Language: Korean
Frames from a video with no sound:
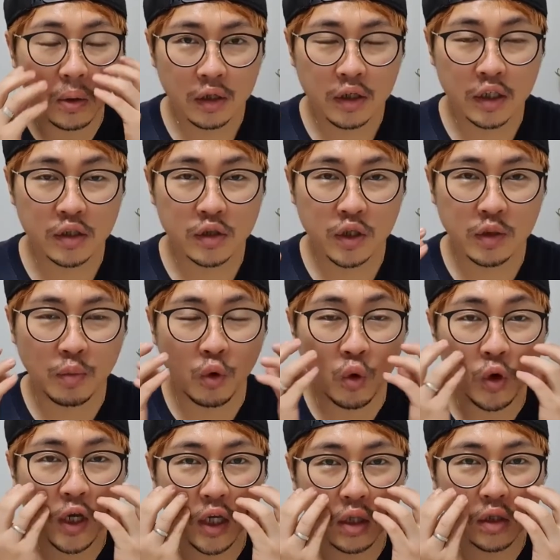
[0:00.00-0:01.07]
그래서 이
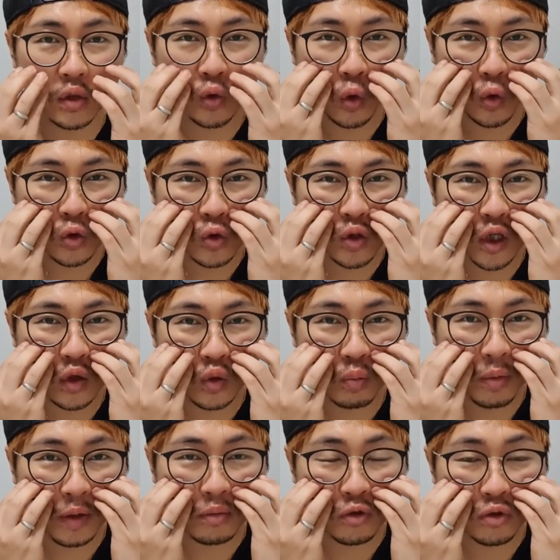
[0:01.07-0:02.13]
볼에 있는 독소나
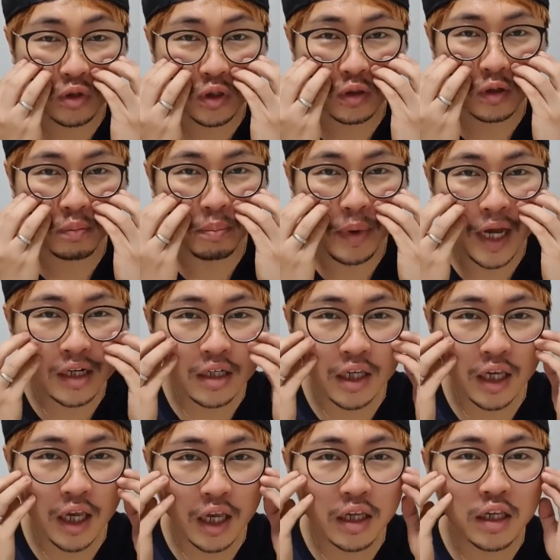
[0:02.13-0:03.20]
노폐물들을
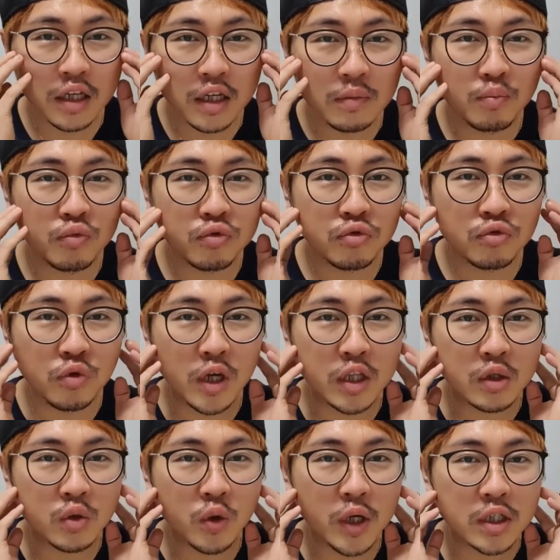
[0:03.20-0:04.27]
빠르게 이
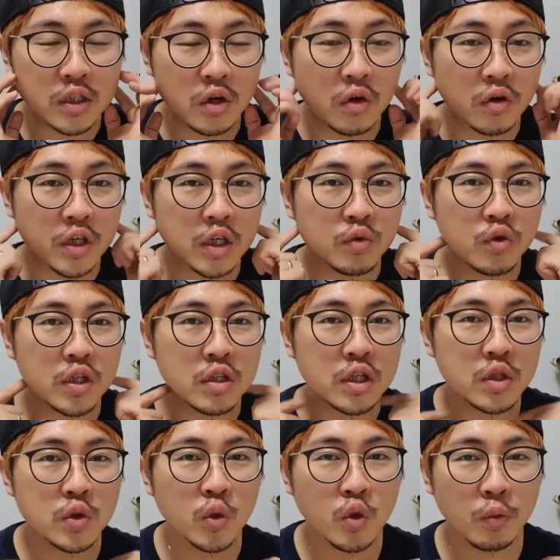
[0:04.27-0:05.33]
림프관을 통해서 이 귀
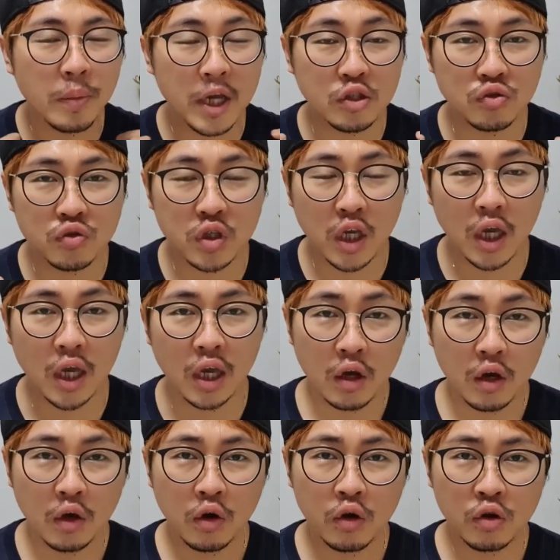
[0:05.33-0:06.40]
뒤쪽으로 빼주는 게
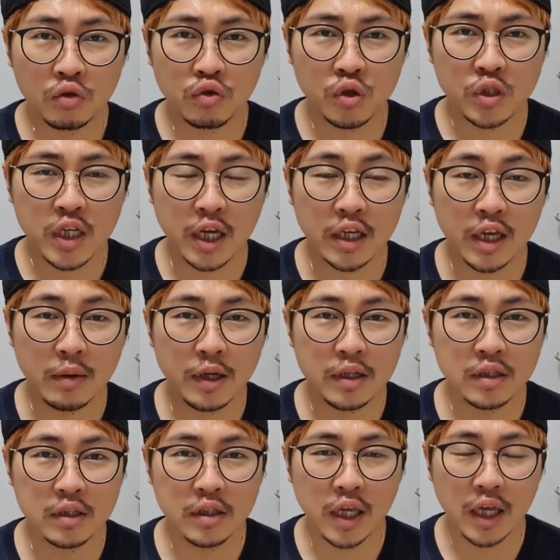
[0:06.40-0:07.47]
얼굴을 작게
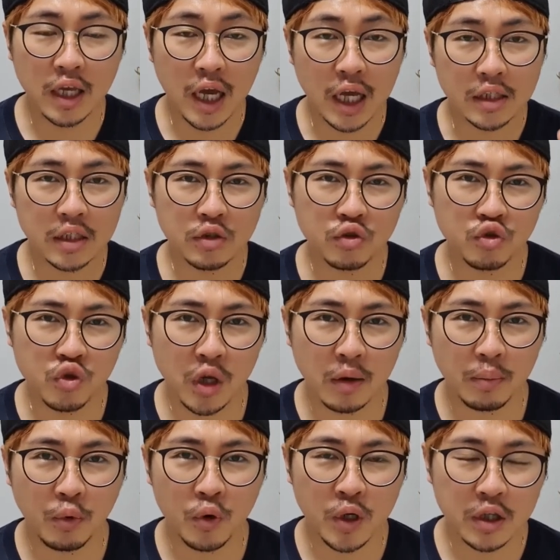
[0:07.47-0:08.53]
만드는데 가장
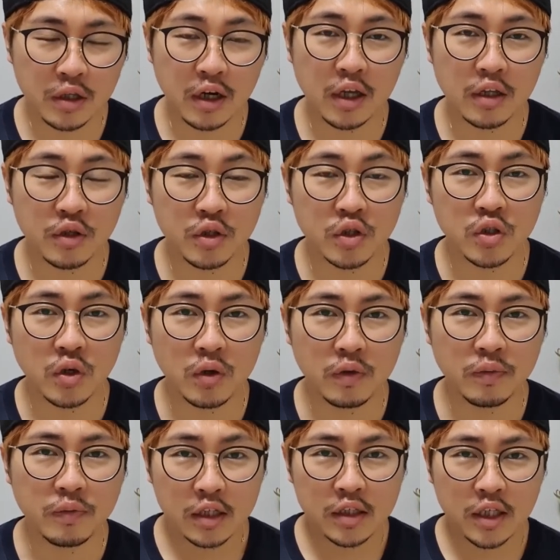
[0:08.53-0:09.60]
중요한 포인트라는 거죠.
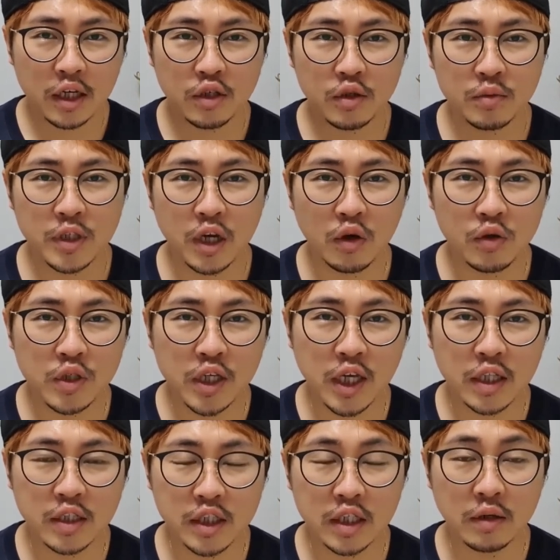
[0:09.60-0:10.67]
자 그럼 제가 어떻게
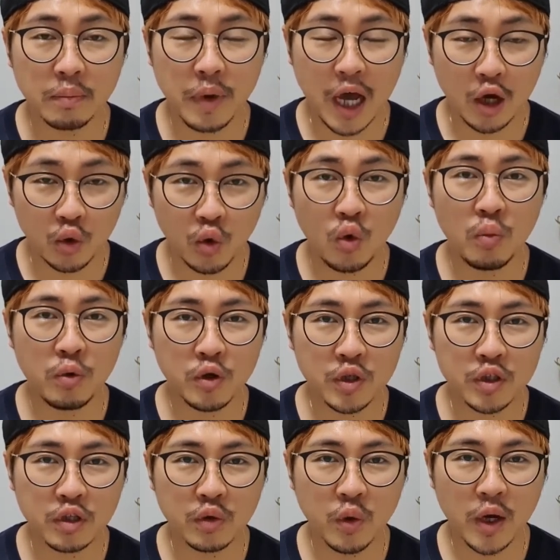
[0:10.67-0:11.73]
하는지 바로
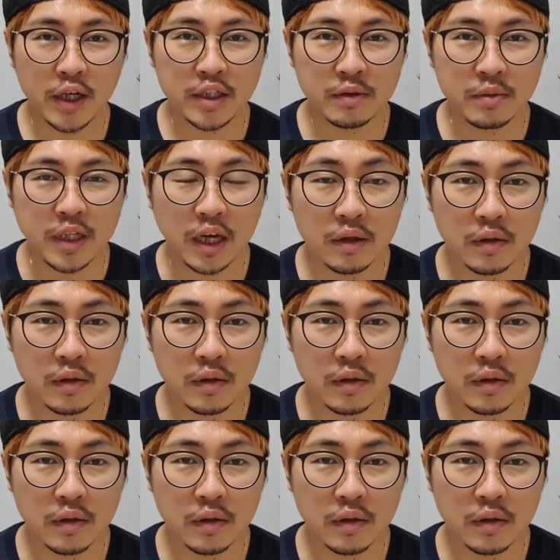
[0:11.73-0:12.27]
보여드리도록 하겠습니다.